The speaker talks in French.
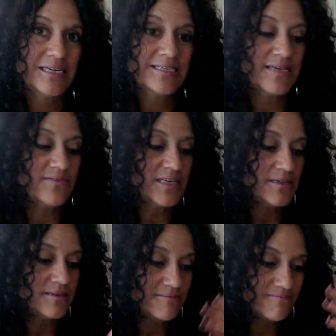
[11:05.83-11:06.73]
Ça
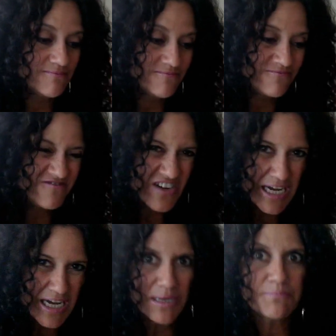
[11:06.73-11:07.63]
vient
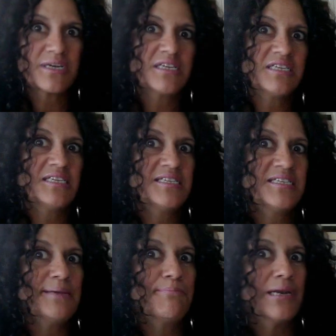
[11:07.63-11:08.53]
vraiment briser
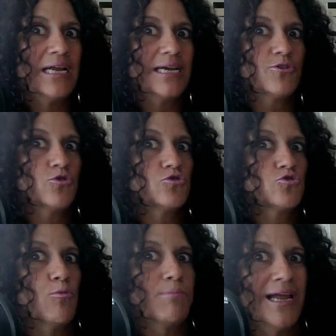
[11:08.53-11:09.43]
ses plans,
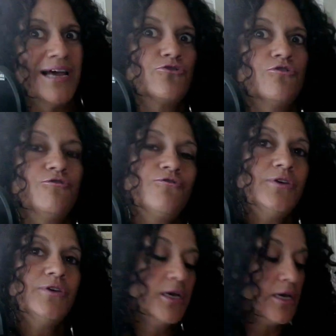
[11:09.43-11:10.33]
son plan de
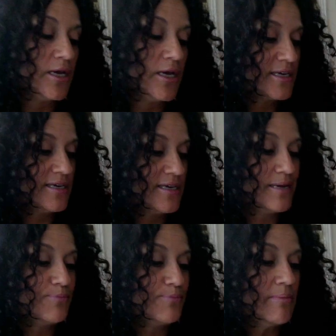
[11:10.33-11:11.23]
vie, qui était
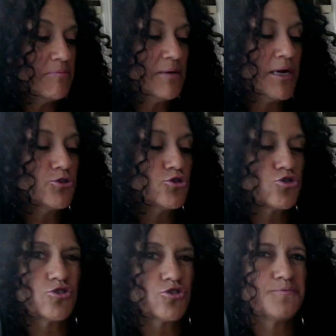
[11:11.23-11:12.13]
probablement de
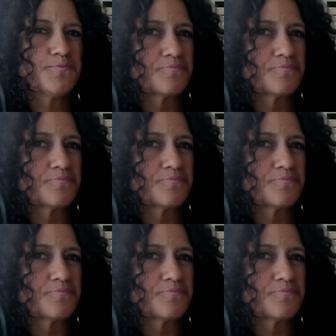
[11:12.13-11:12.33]
juste